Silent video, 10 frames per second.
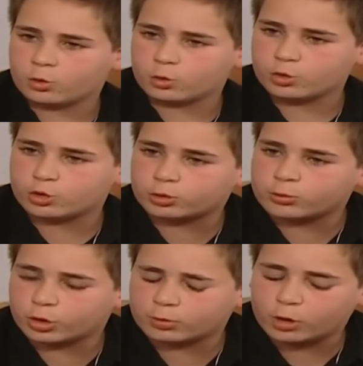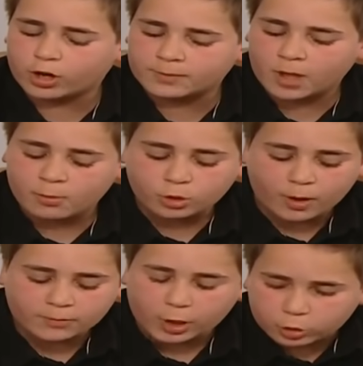ما حكيت من يمي دا اشوف
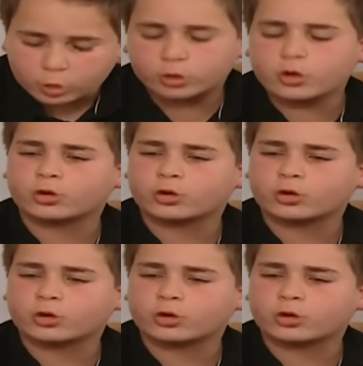قدامي